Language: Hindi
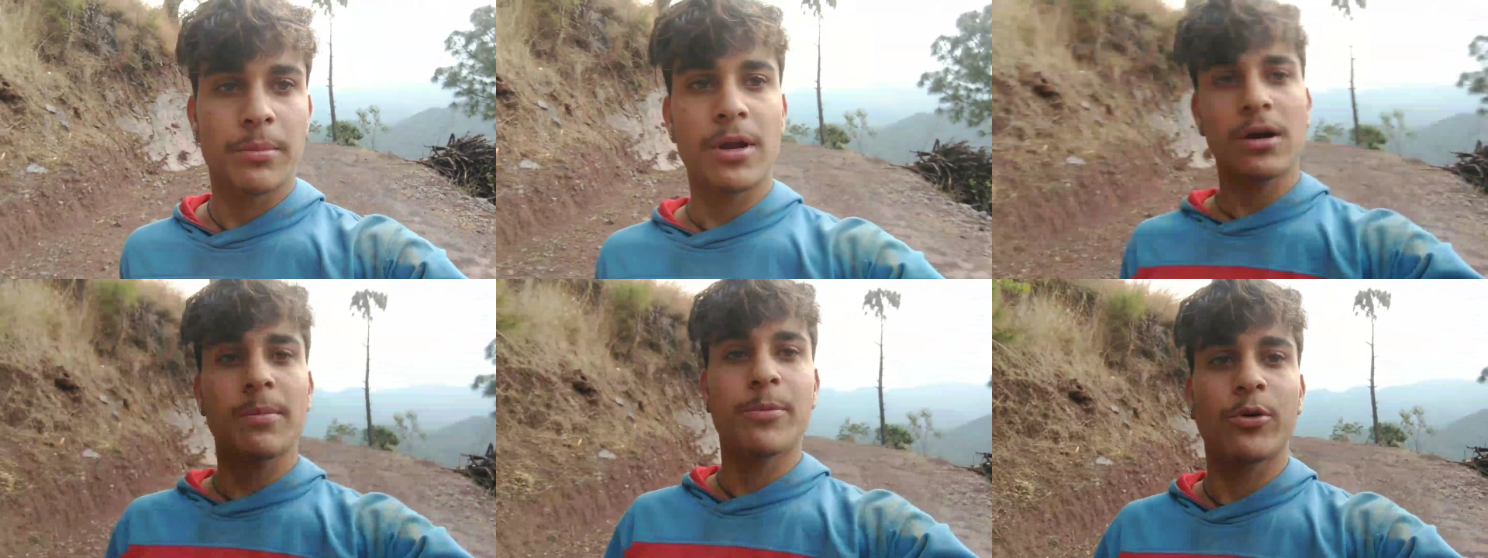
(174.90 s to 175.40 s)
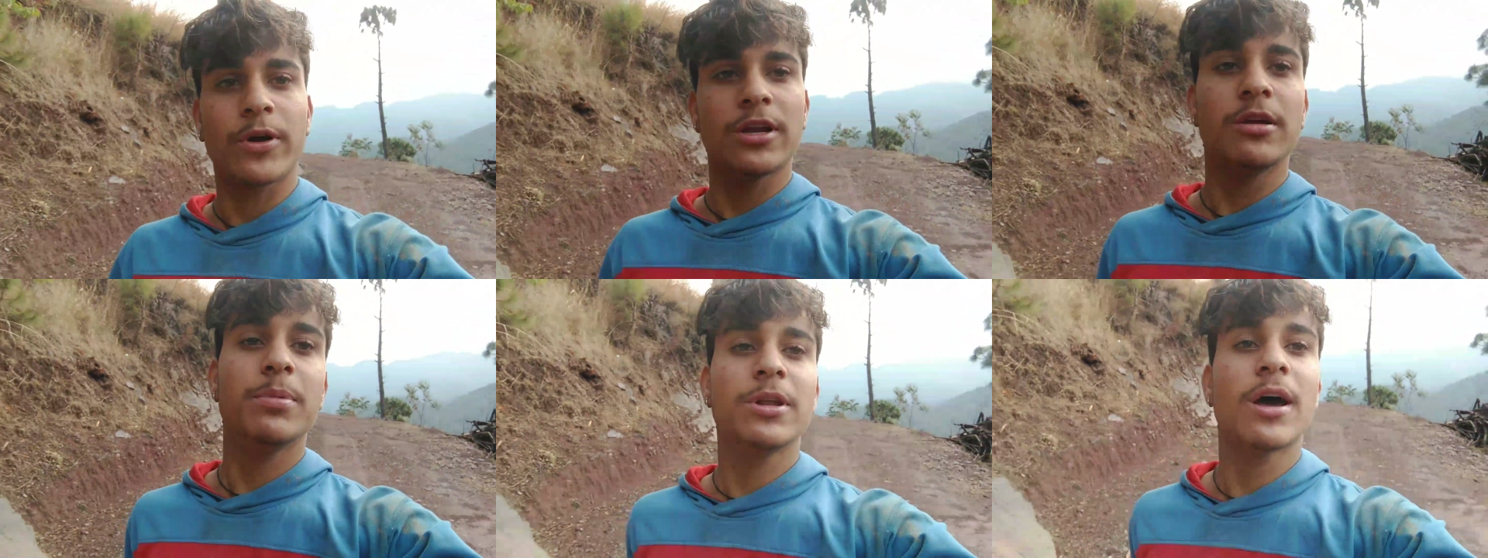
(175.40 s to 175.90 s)
बिना कपड़ों के
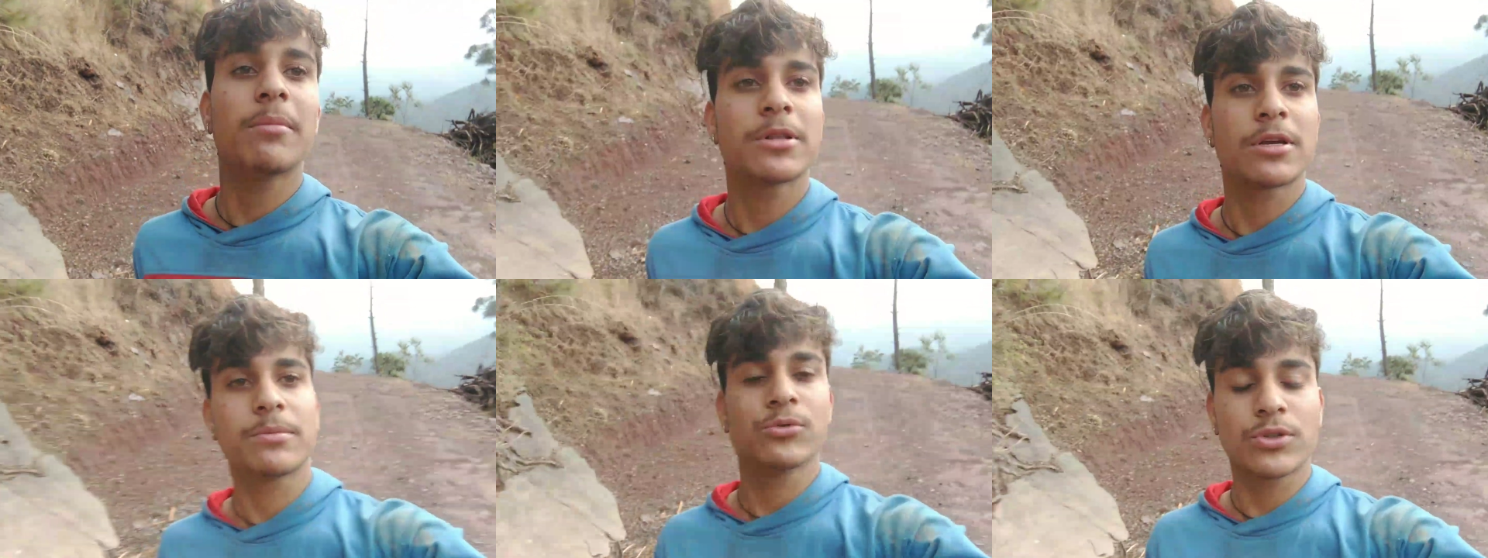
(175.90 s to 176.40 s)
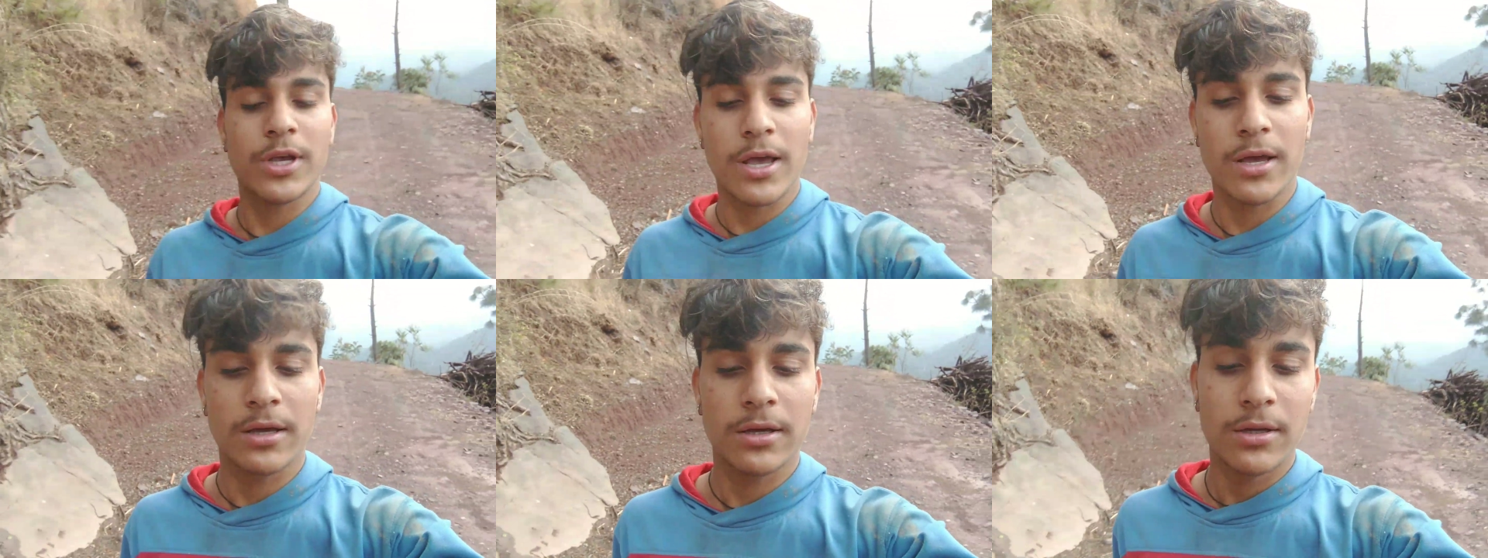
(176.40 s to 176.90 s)
नहीं बिना मतलब
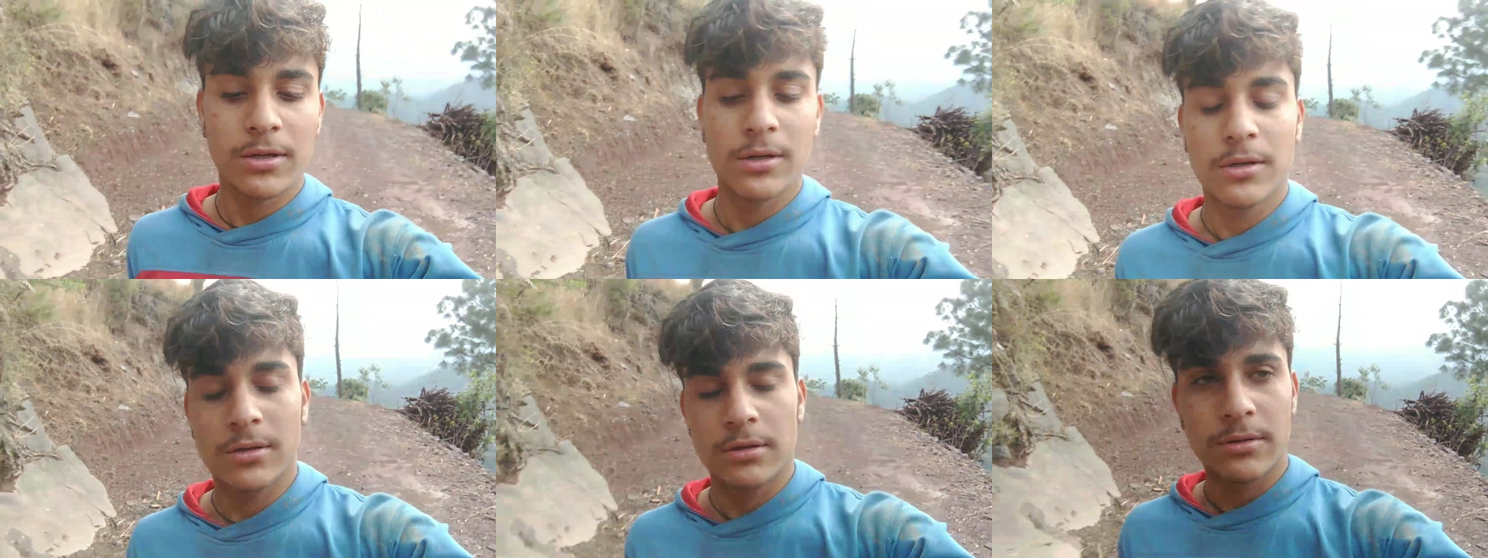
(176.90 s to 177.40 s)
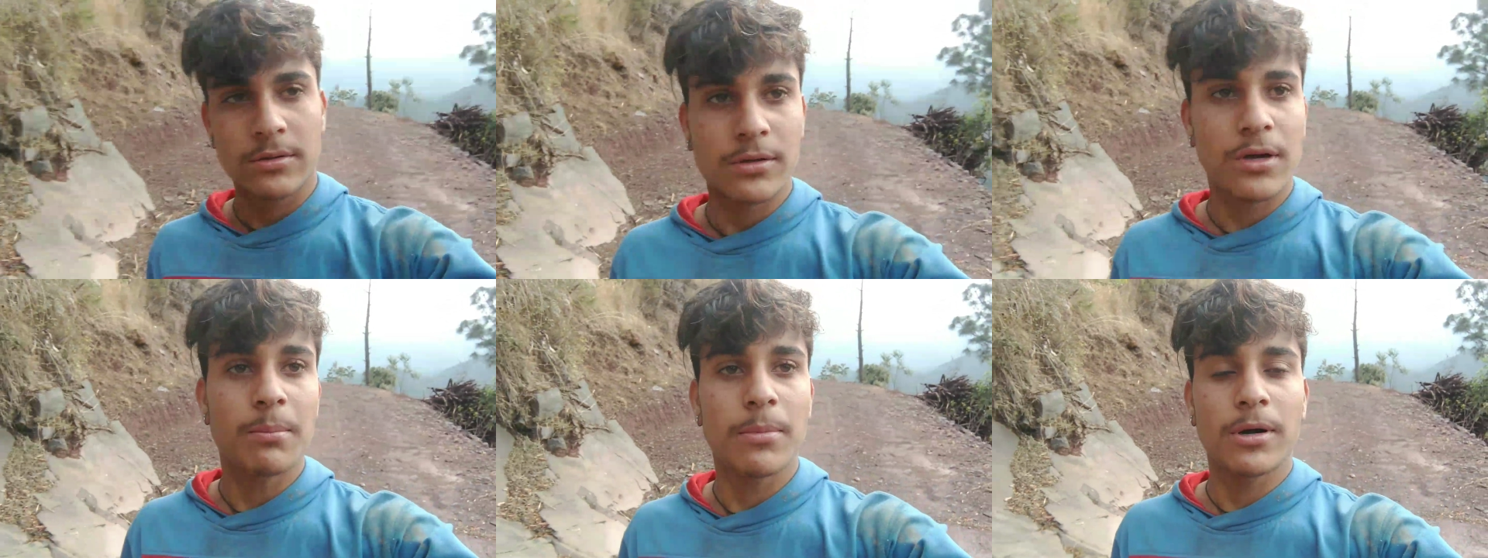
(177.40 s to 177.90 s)
उसके
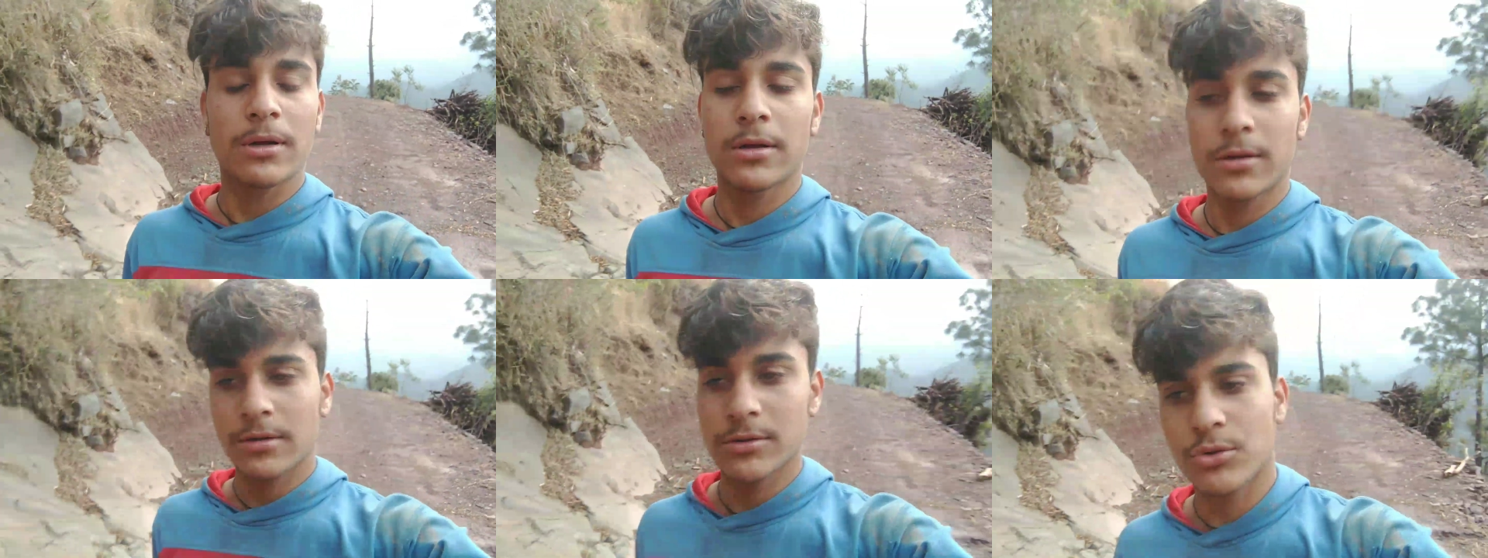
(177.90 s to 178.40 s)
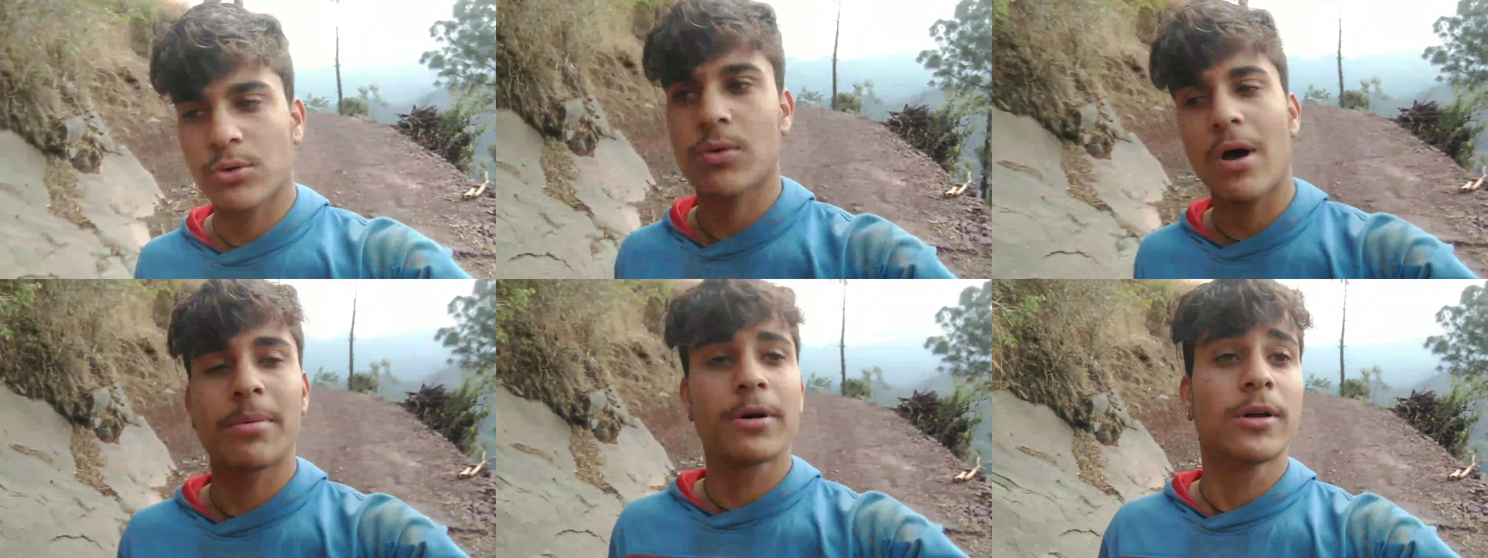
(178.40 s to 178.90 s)
कम्बल
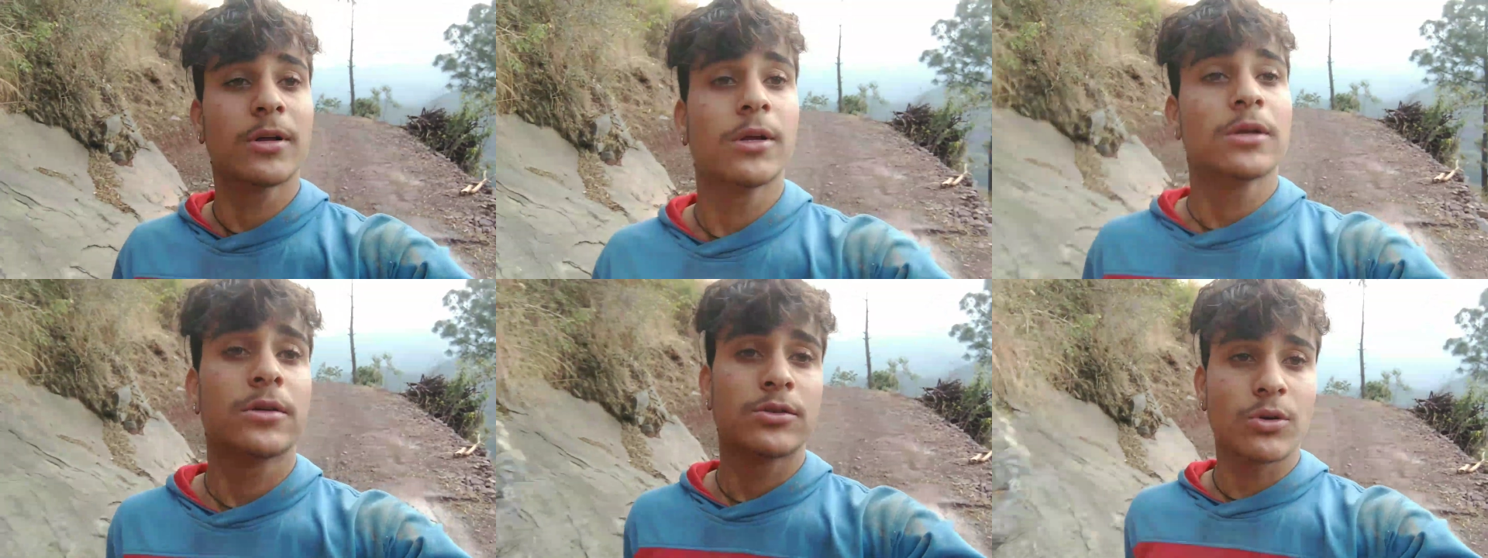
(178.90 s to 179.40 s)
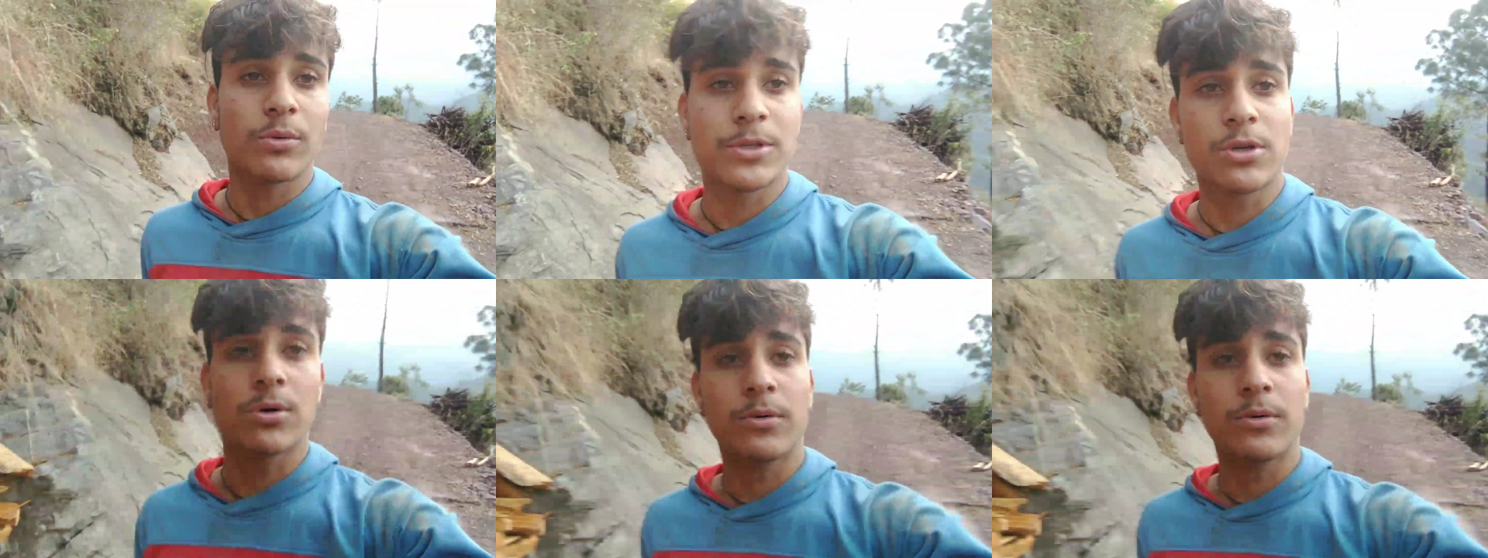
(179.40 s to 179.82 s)
छोड़ो आप चलो भाई